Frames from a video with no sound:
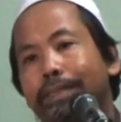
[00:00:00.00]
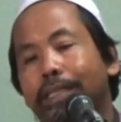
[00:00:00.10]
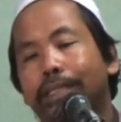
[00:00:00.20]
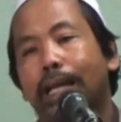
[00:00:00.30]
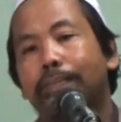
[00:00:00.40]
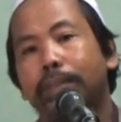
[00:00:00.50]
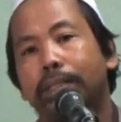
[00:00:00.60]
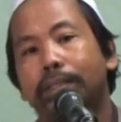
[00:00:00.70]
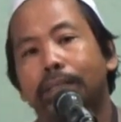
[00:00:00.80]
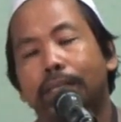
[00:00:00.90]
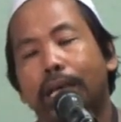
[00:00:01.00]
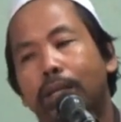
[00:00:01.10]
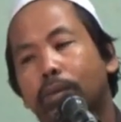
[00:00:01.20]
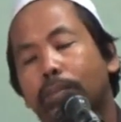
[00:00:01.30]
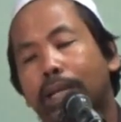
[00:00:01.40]
Tetapi
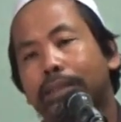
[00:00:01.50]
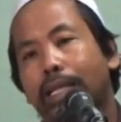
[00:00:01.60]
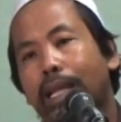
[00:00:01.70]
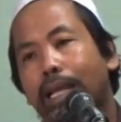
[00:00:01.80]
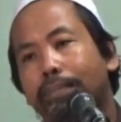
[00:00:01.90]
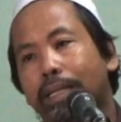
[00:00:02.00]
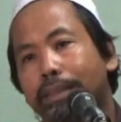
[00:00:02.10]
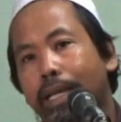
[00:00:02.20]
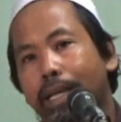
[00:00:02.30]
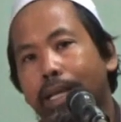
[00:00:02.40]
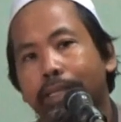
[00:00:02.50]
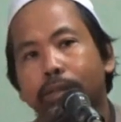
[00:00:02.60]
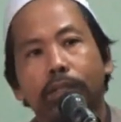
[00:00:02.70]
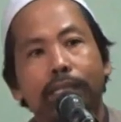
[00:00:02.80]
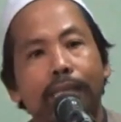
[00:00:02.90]
kalau masalah-masalah
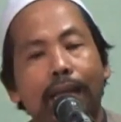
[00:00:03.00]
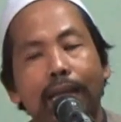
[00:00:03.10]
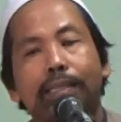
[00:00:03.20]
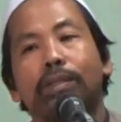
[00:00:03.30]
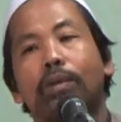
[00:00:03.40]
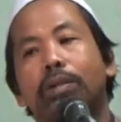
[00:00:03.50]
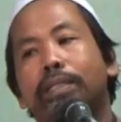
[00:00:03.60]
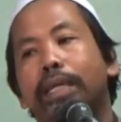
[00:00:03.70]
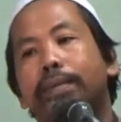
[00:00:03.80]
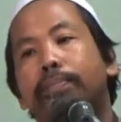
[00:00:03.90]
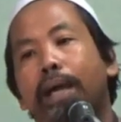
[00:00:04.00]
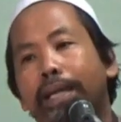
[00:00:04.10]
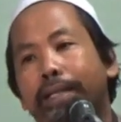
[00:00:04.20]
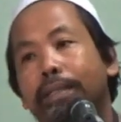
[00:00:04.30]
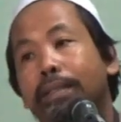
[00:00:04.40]
itu kita atur dengan
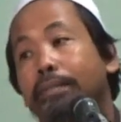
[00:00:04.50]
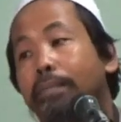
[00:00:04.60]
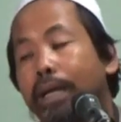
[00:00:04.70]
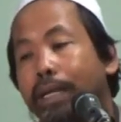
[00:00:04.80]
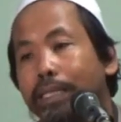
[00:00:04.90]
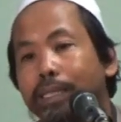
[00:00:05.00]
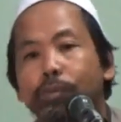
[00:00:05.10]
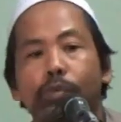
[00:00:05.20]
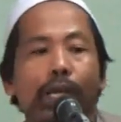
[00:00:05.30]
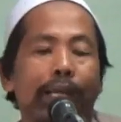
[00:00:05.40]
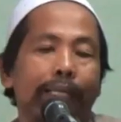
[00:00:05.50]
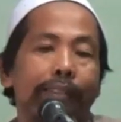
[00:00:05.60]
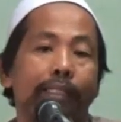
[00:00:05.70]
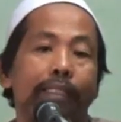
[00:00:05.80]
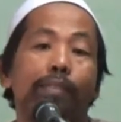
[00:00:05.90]
baik, maka semua
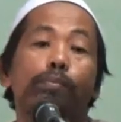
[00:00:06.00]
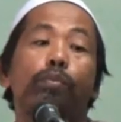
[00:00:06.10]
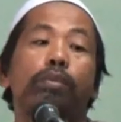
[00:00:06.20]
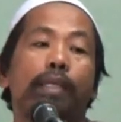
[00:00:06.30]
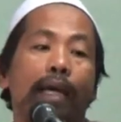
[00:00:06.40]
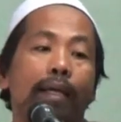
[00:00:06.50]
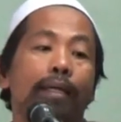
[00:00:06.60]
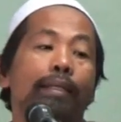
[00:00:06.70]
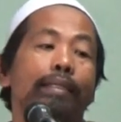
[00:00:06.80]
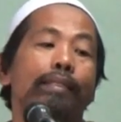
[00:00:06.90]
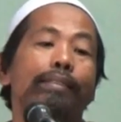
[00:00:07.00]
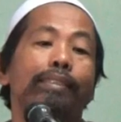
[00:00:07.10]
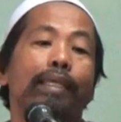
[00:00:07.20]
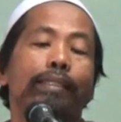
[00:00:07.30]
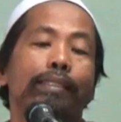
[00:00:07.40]
akan jadi mudah dan
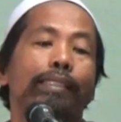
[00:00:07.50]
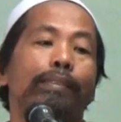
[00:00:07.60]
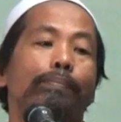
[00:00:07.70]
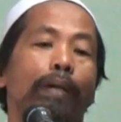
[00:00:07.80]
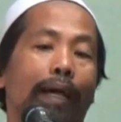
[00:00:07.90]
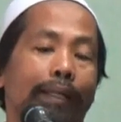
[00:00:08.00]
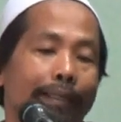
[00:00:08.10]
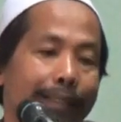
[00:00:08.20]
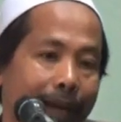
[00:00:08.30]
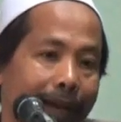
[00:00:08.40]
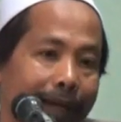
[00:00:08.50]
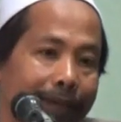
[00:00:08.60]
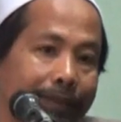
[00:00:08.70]
jadi ibadah.